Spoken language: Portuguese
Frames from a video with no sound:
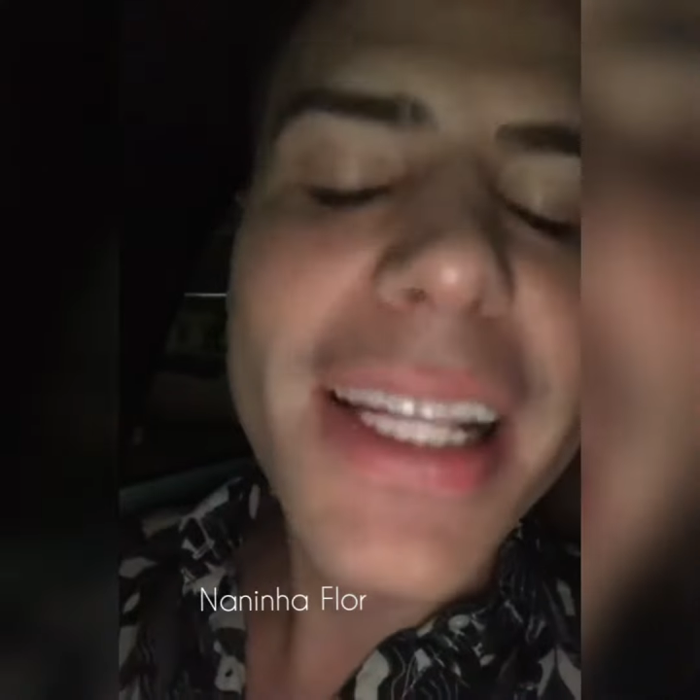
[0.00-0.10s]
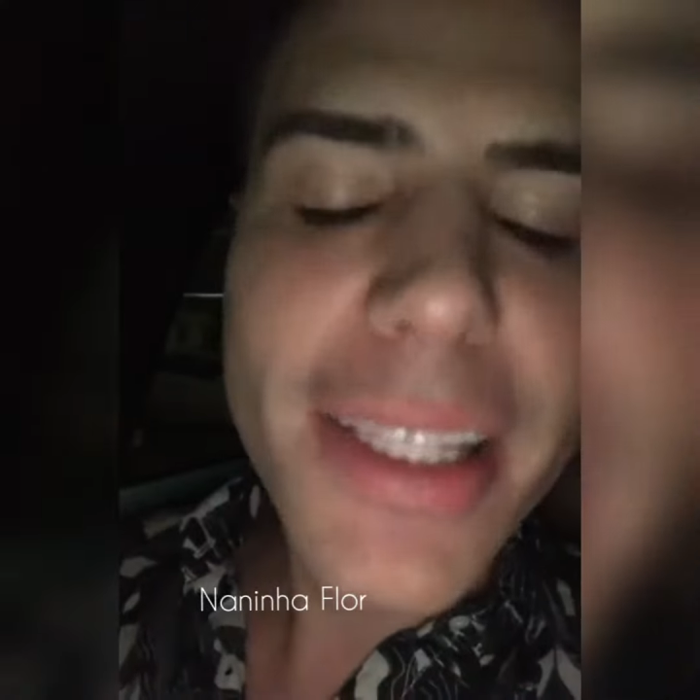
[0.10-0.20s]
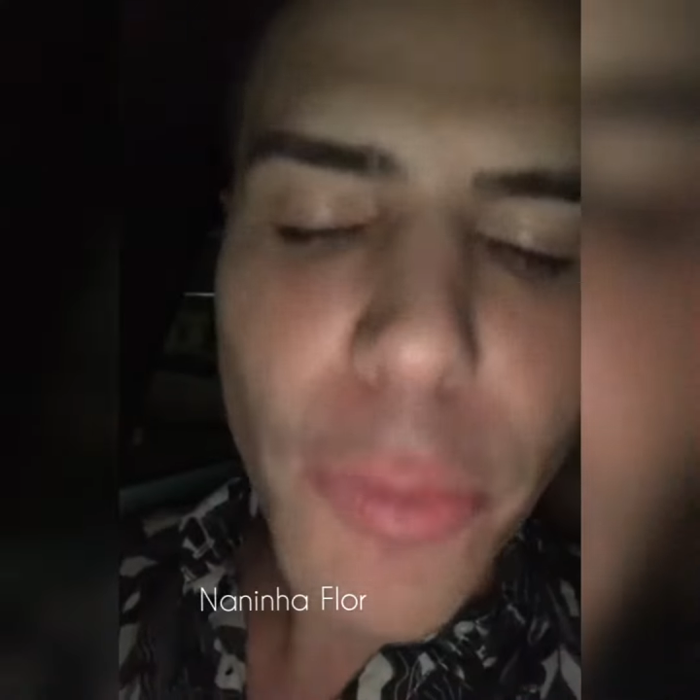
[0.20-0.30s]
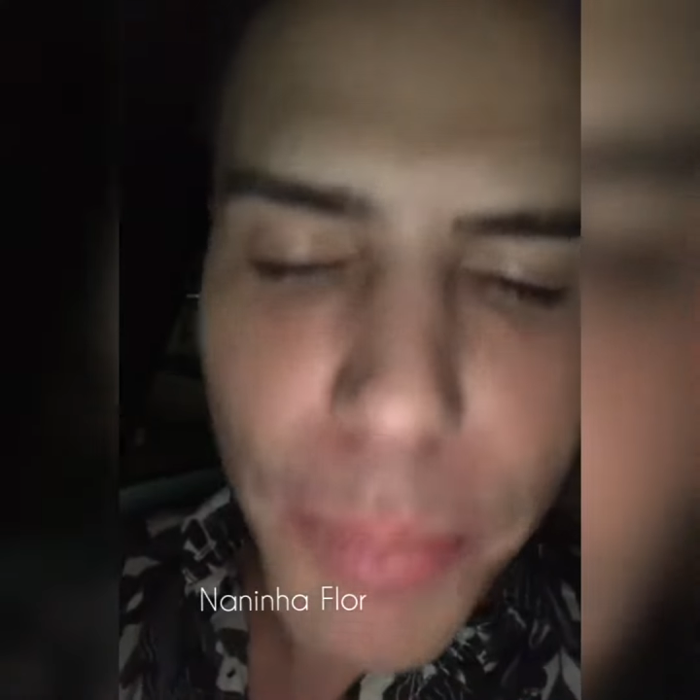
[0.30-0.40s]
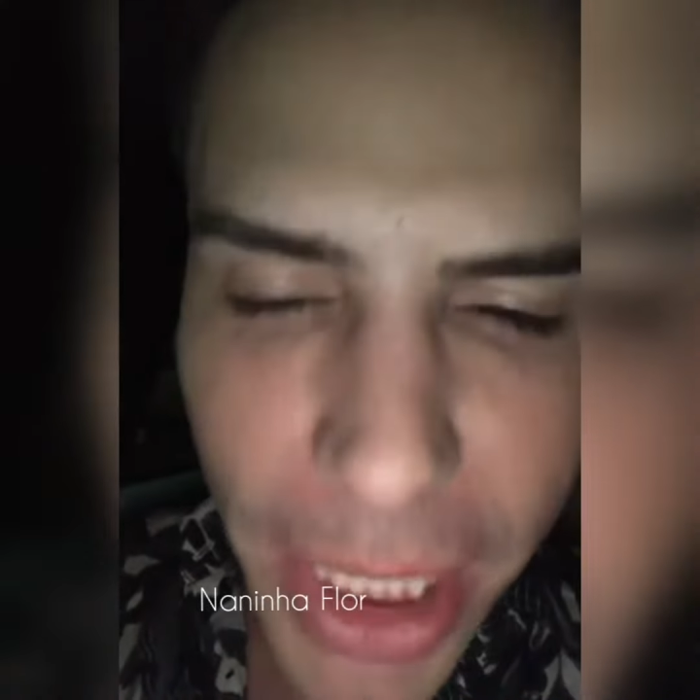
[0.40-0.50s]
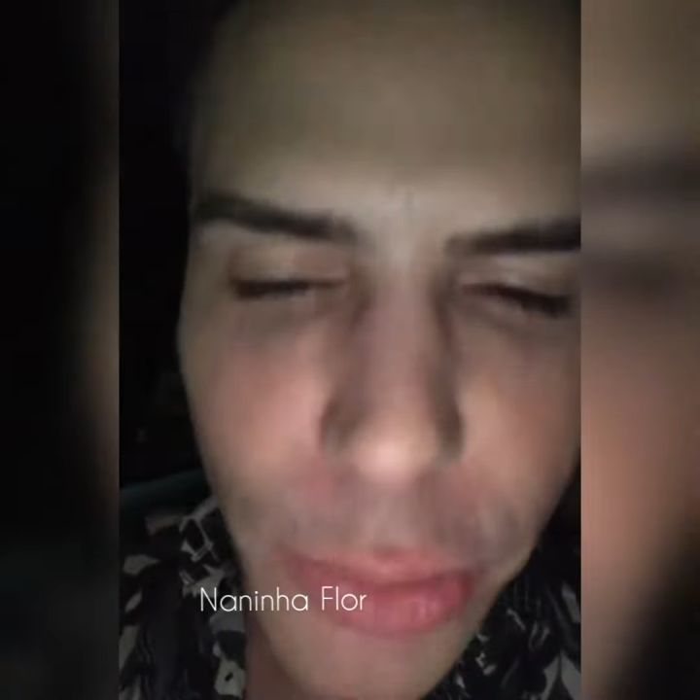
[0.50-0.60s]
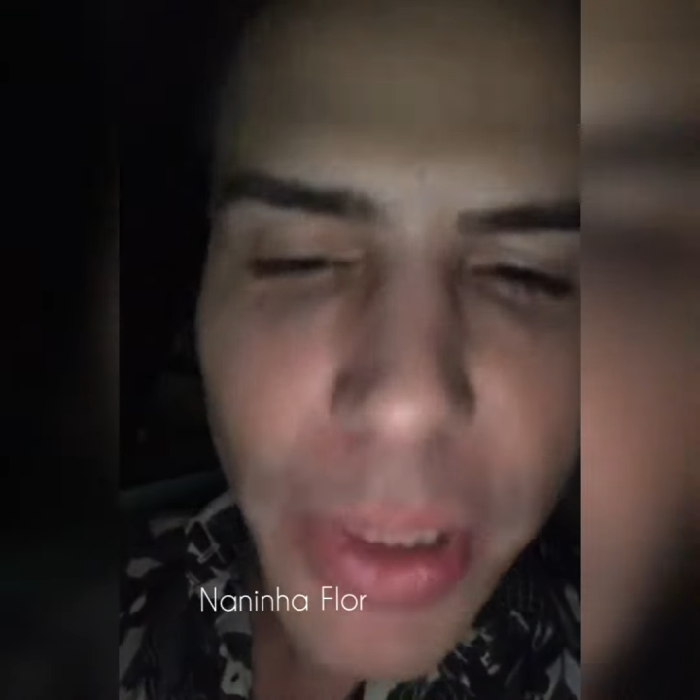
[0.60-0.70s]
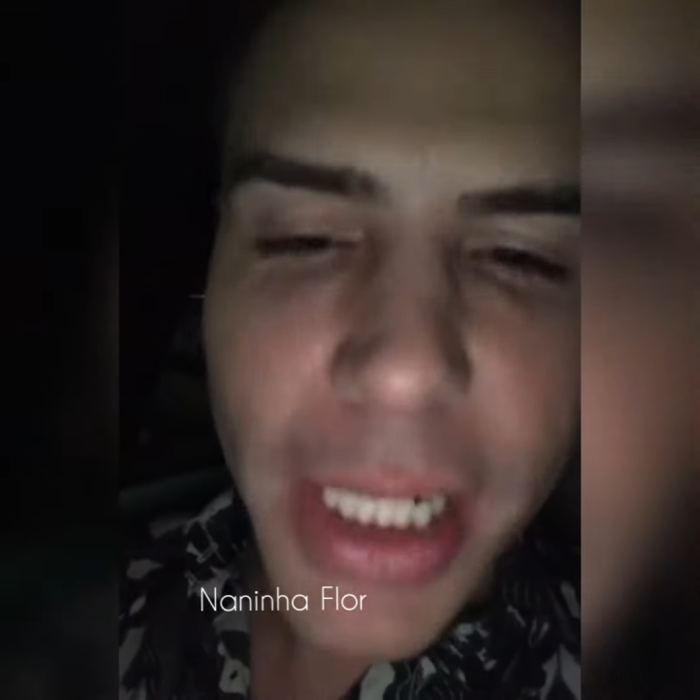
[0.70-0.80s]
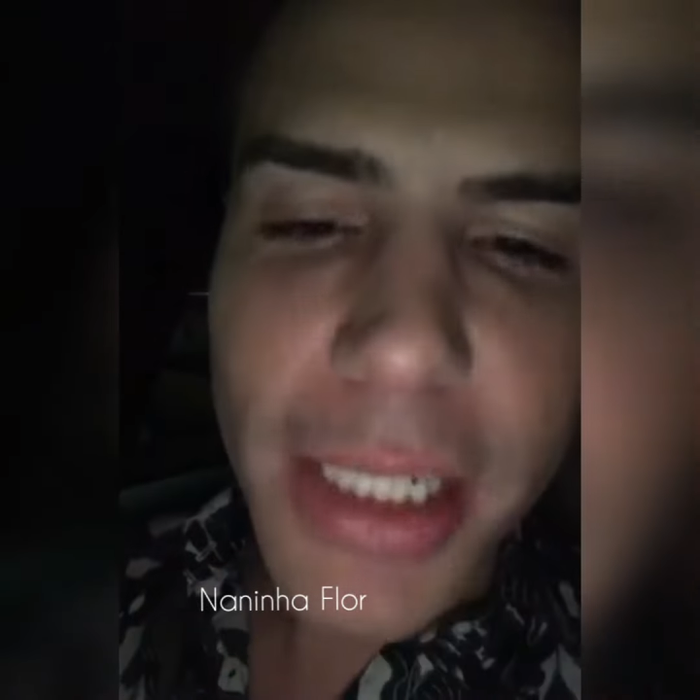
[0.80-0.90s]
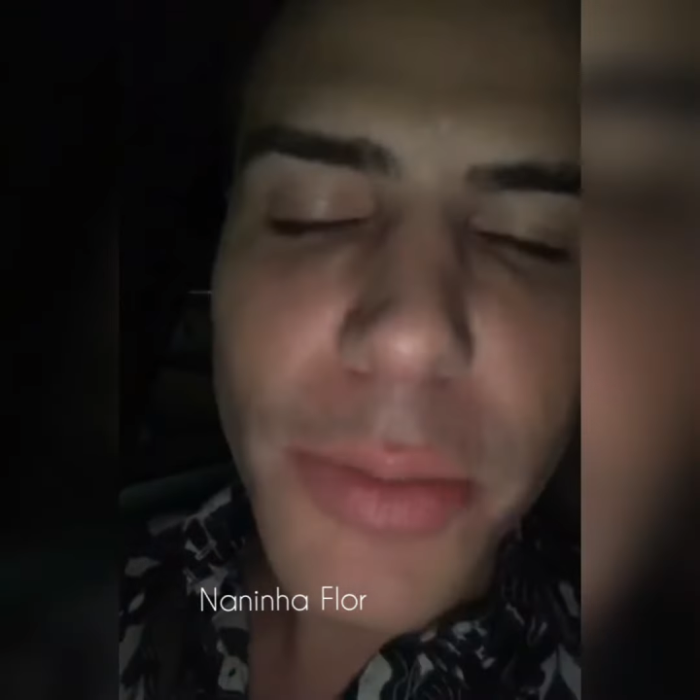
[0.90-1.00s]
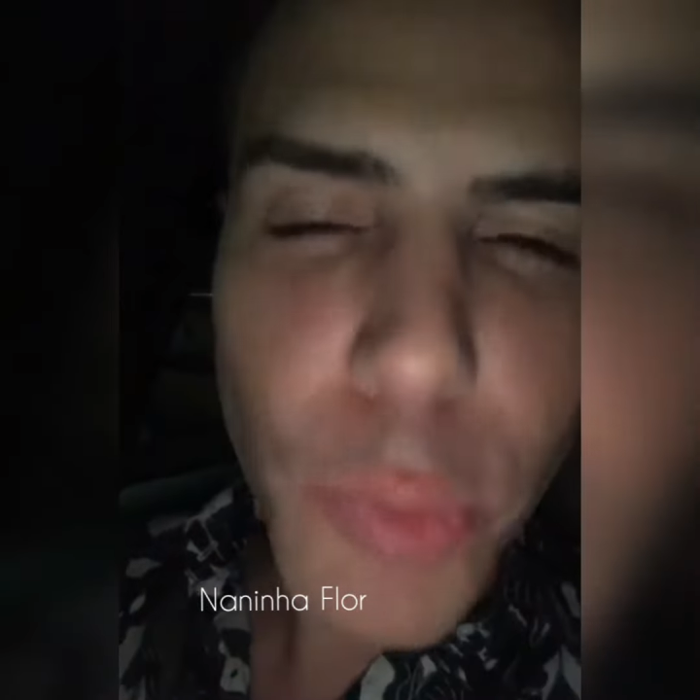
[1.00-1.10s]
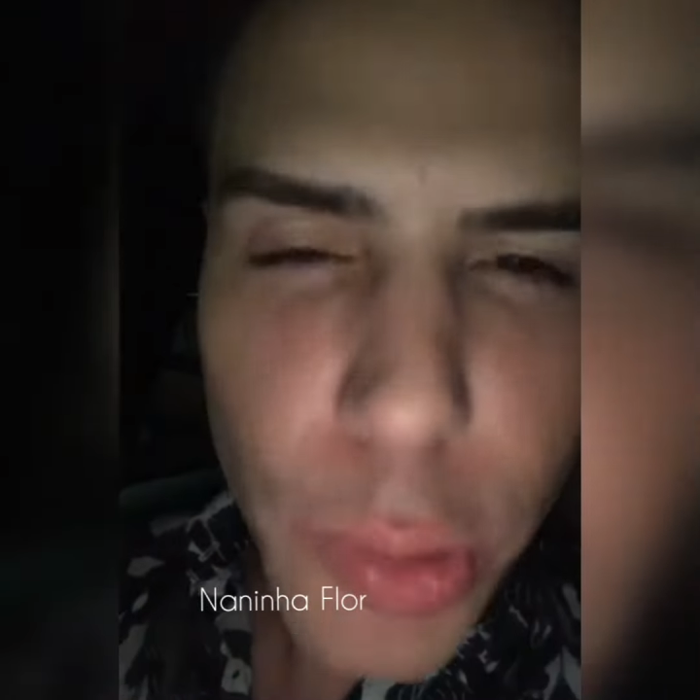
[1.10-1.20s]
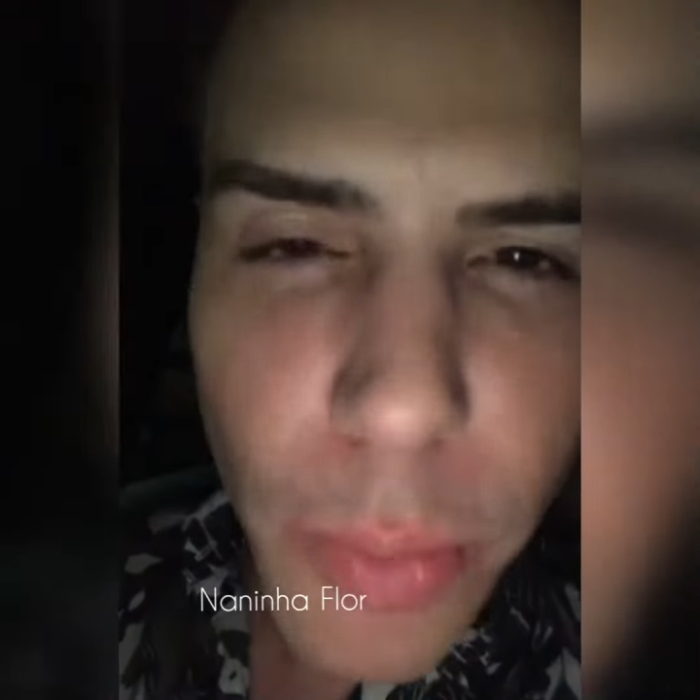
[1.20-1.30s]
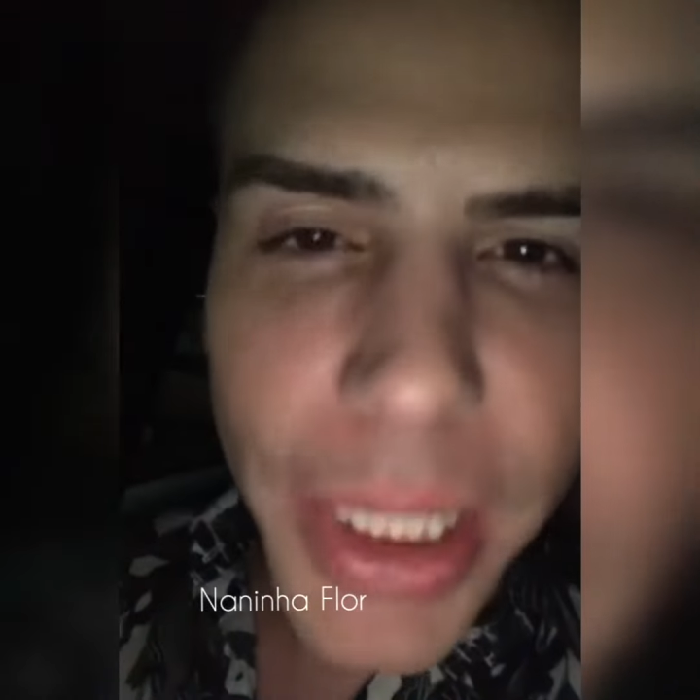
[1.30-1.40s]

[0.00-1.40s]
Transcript: Então, um beijo grande, muito